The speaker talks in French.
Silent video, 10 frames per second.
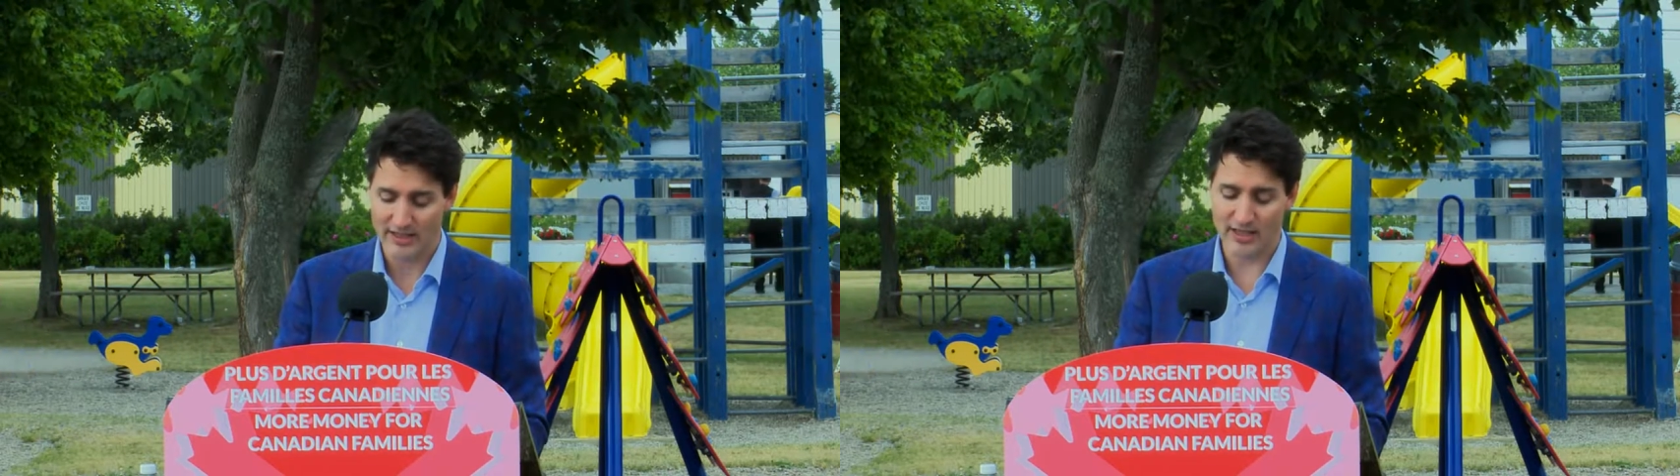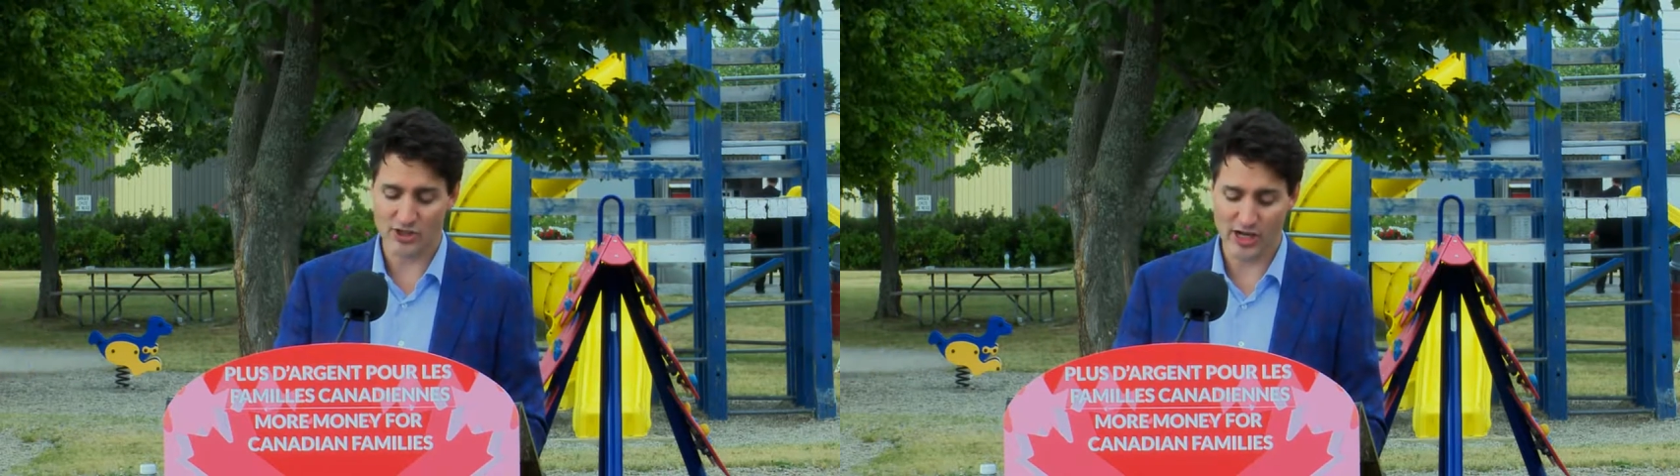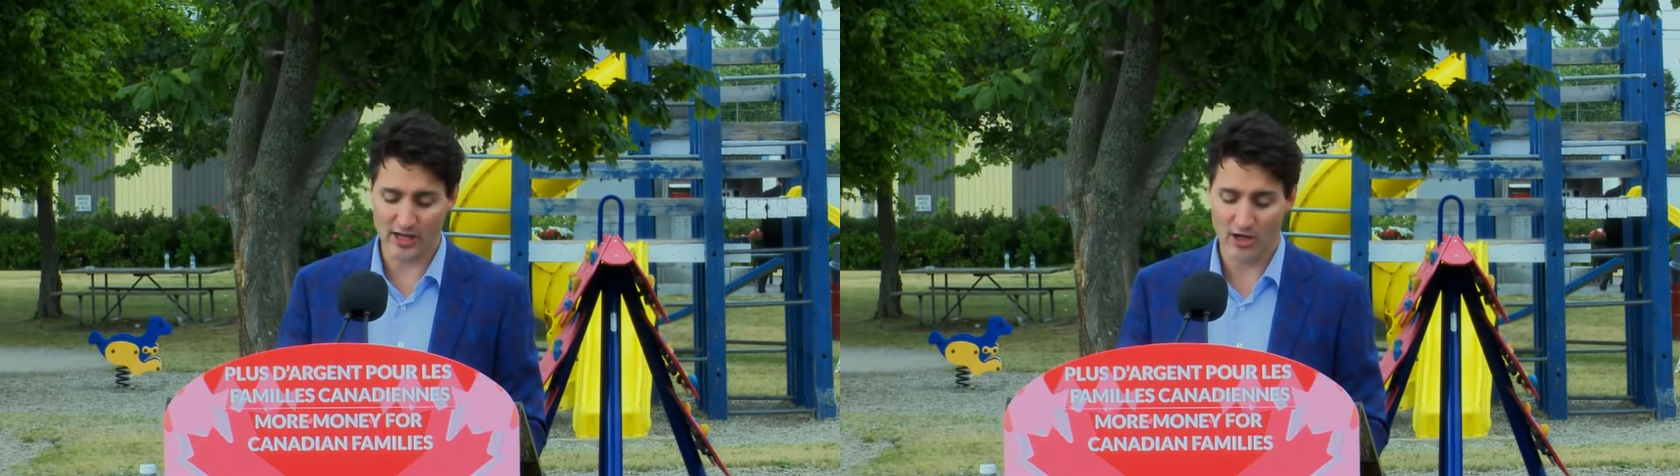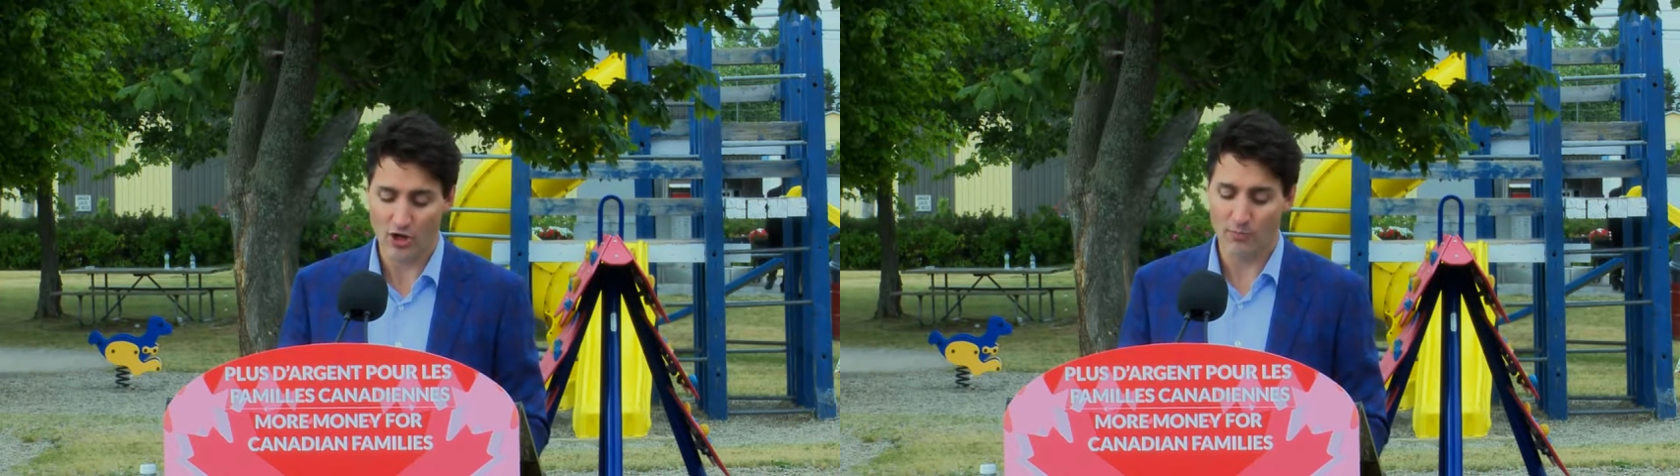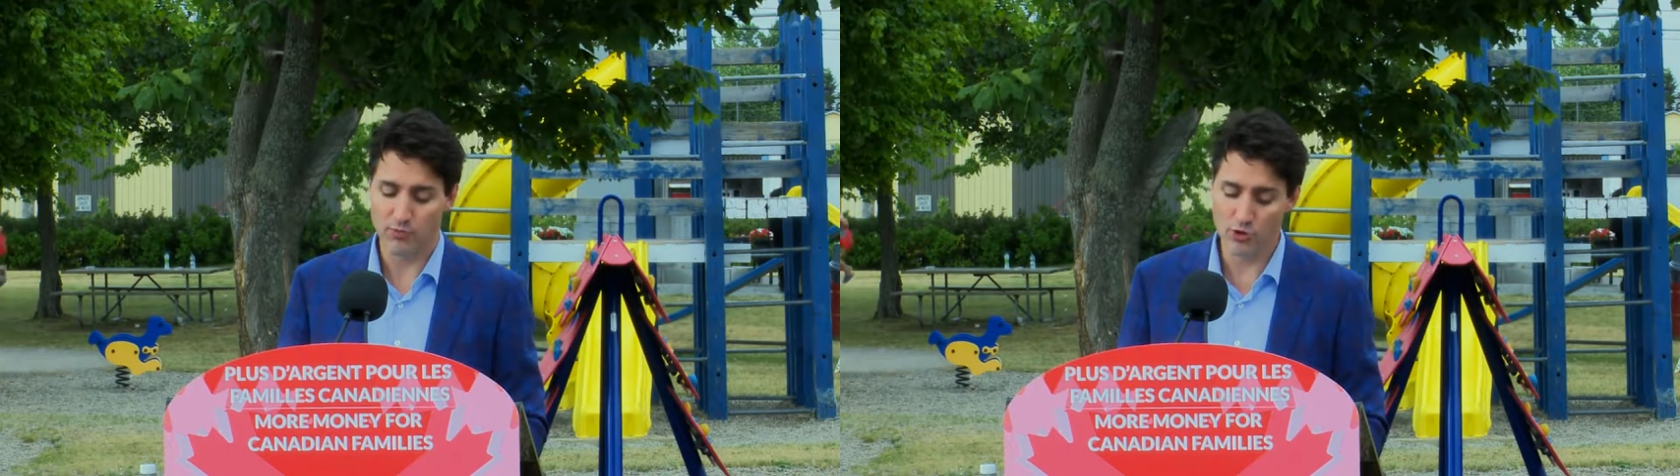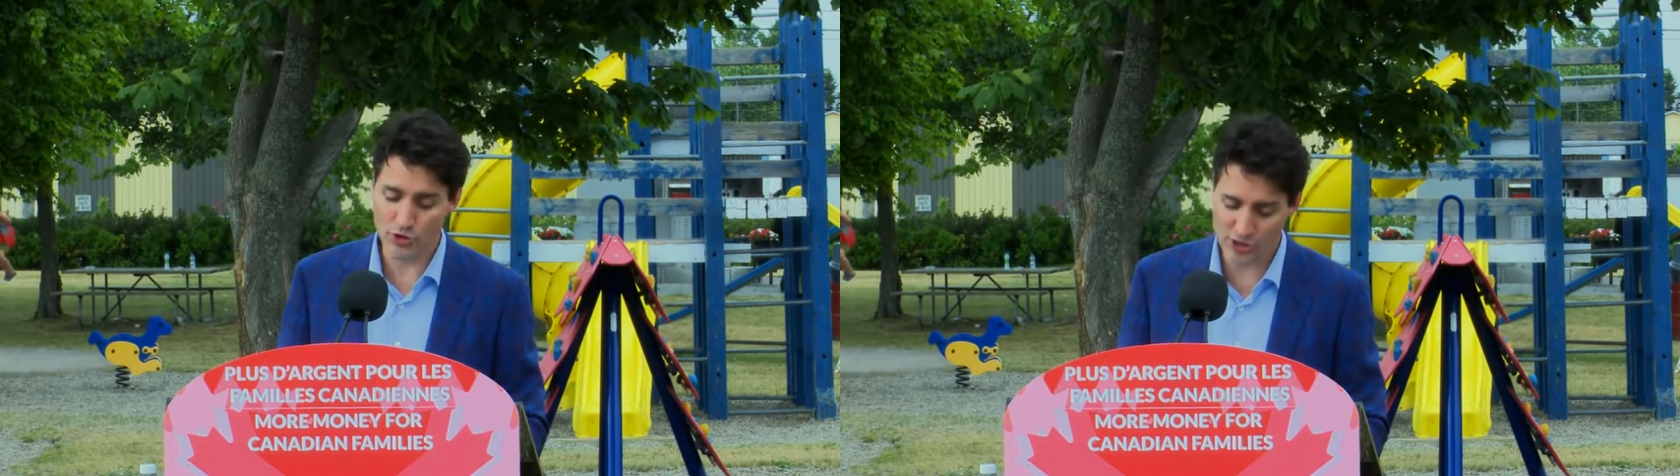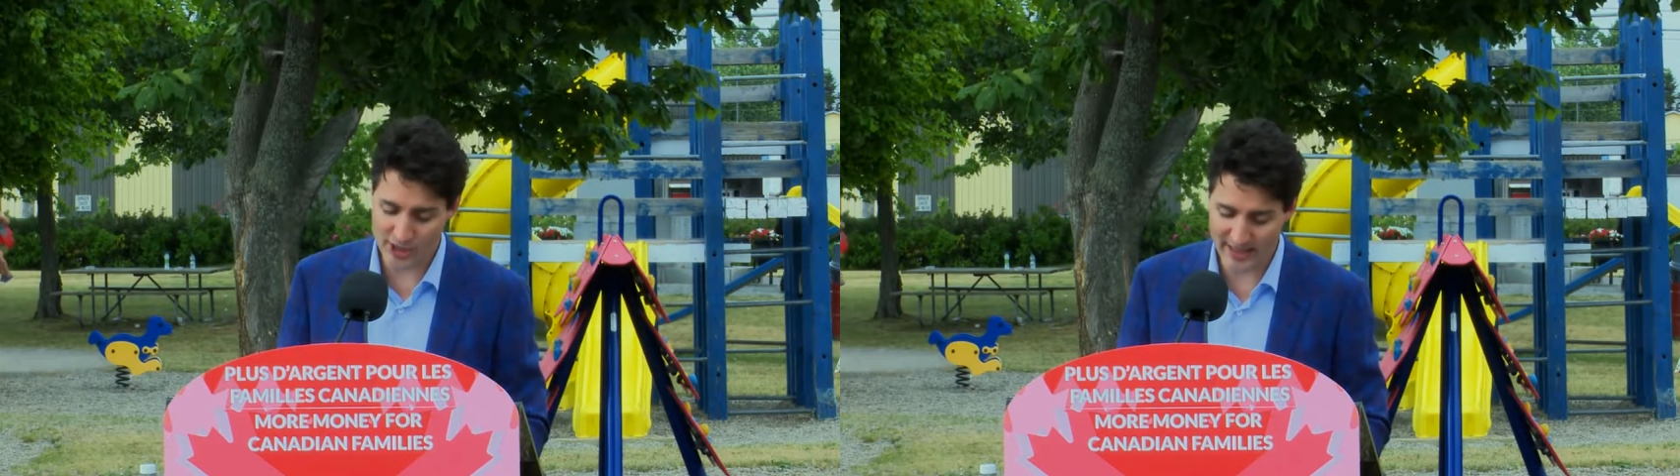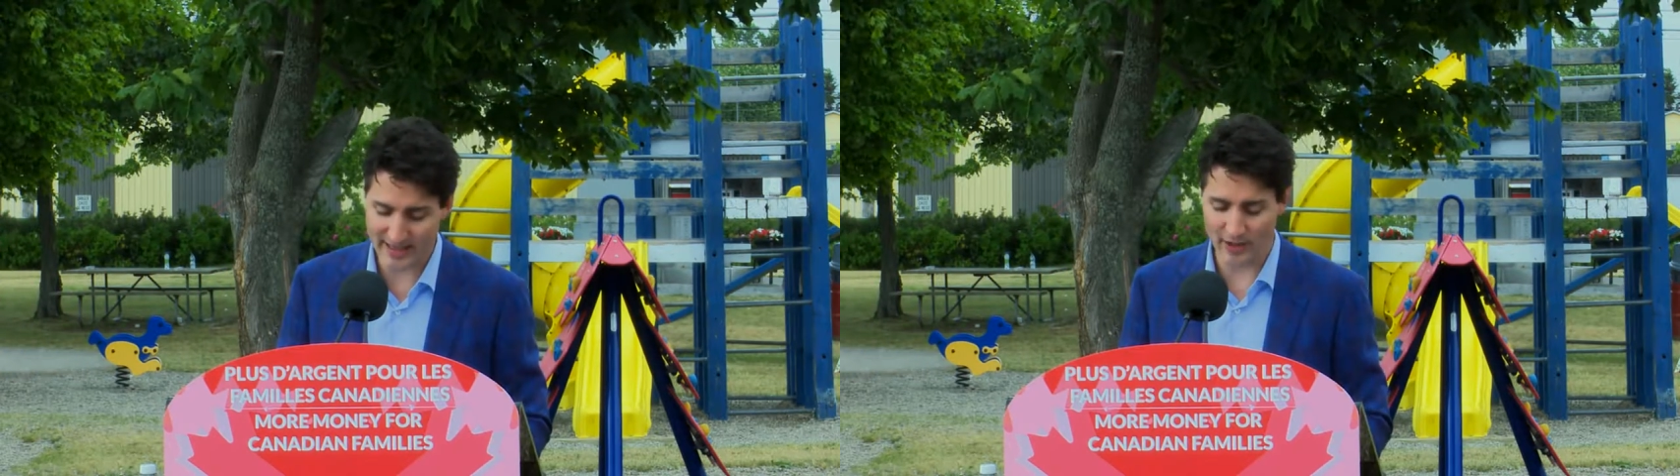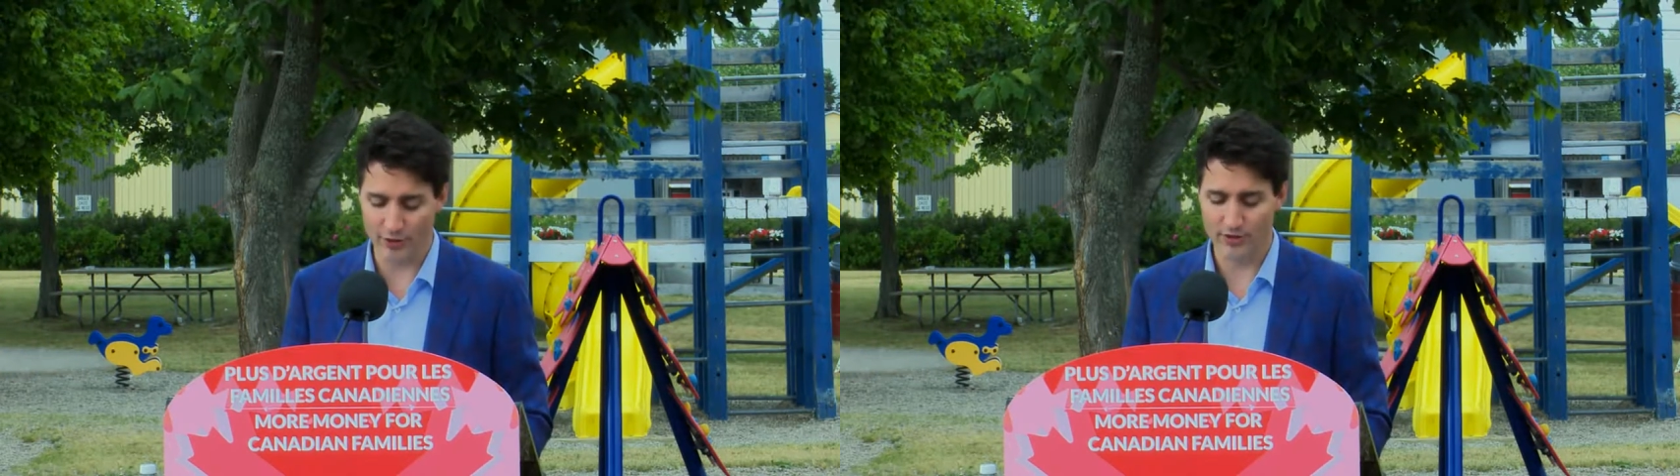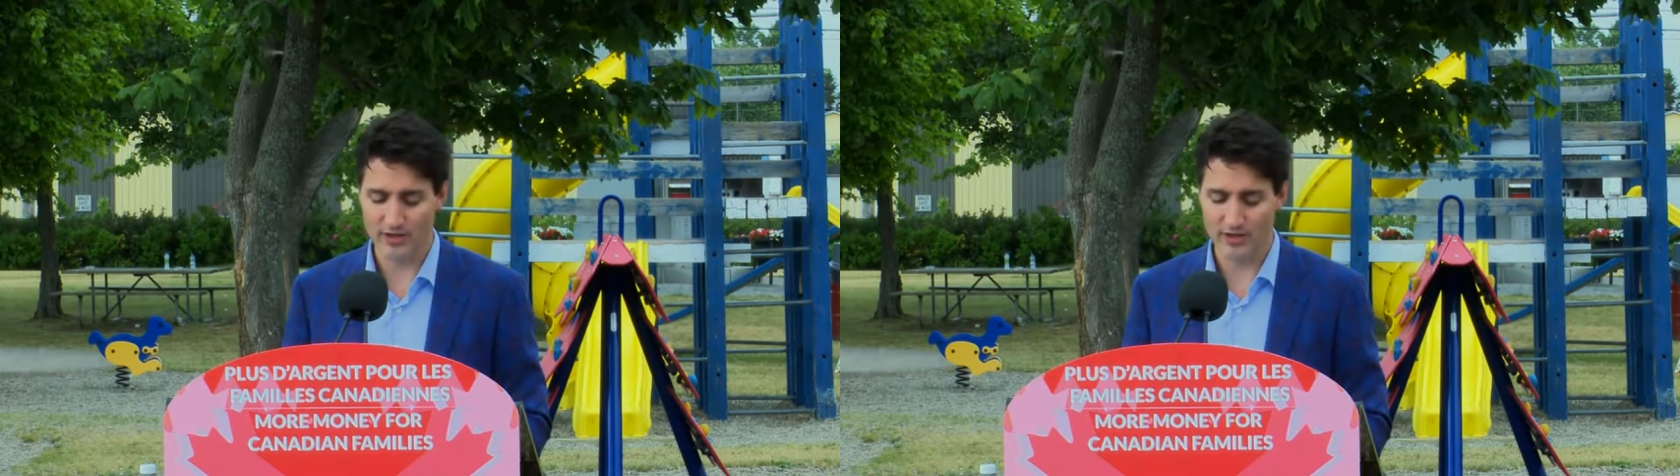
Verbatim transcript: des chèques plus généreux,